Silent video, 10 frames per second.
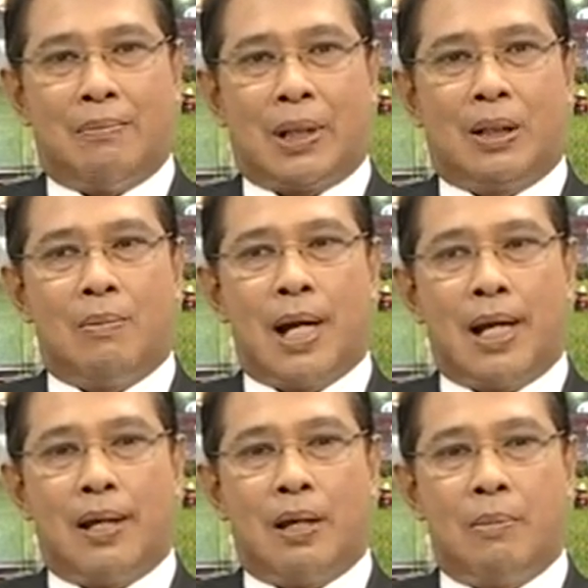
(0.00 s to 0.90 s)
ปัจจุบัน
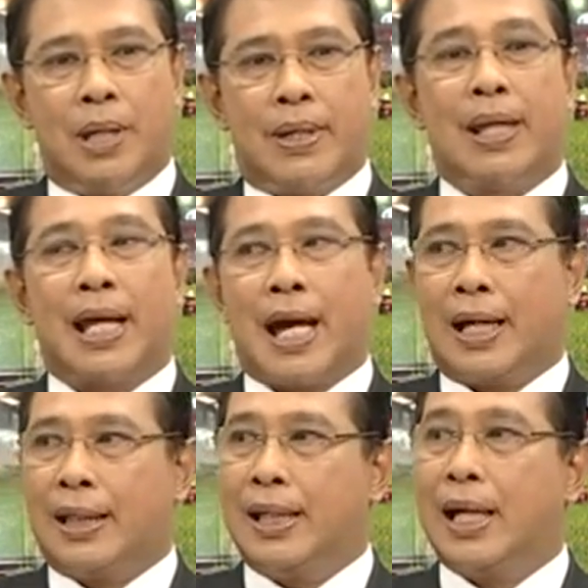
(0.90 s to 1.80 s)
เรามีเส้นทาง
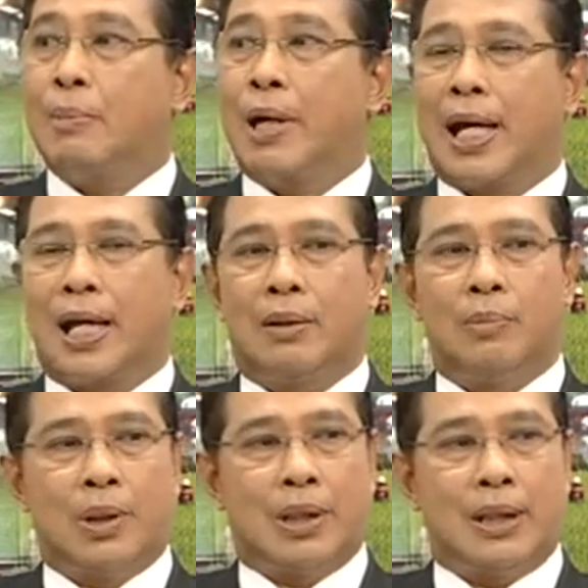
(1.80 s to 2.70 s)
ที่ให้บริการทั้
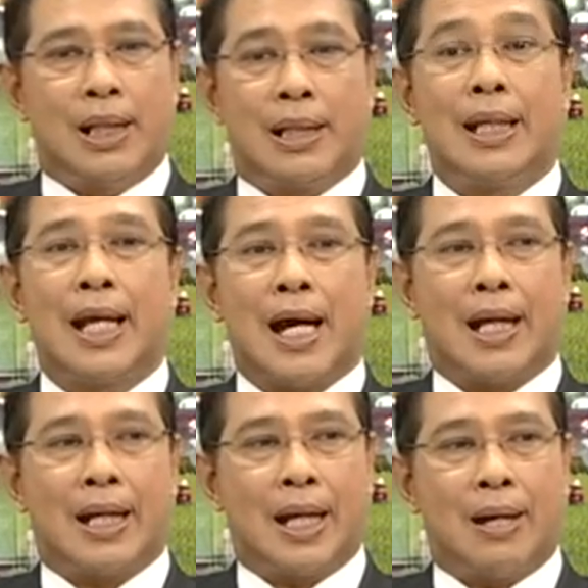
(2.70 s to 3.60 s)
งหมด7เส้นทาง
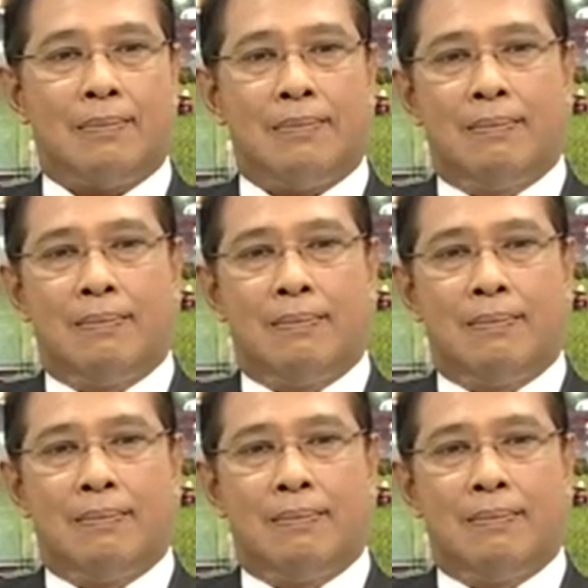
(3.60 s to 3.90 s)
นะครับ